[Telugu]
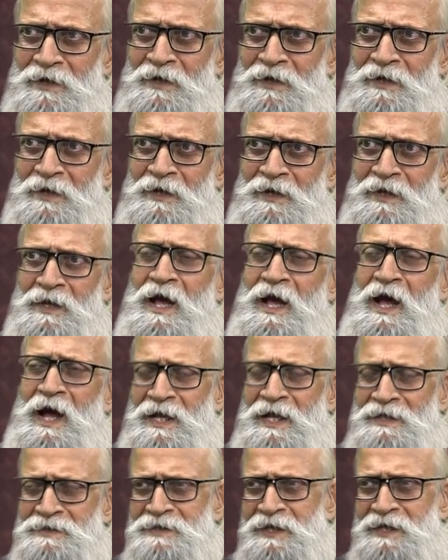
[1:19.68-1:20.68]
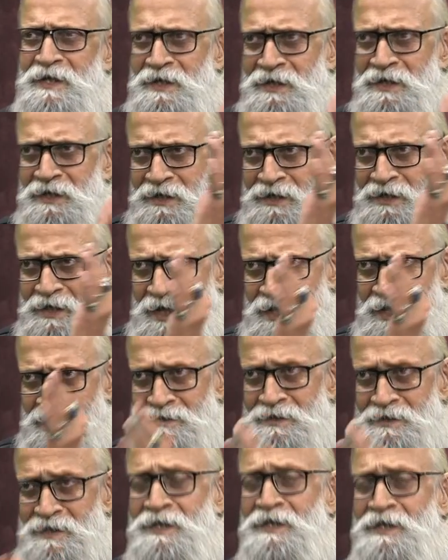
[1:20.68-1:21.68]
ఏంటి అంత
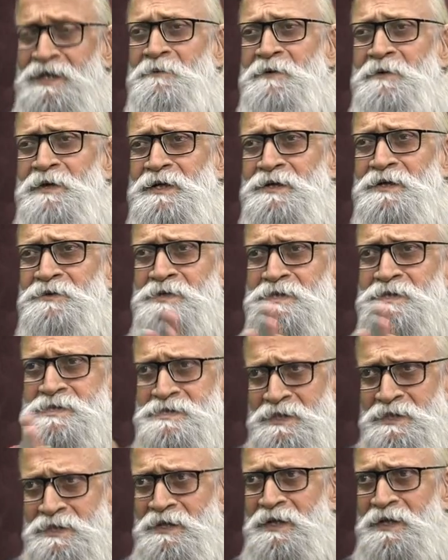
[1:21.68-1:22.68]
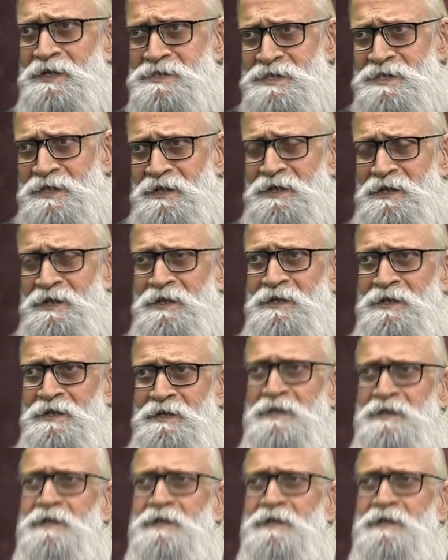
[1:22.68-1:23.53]
హీనాతిహీనమైనటువంటి స్థితి నుంచి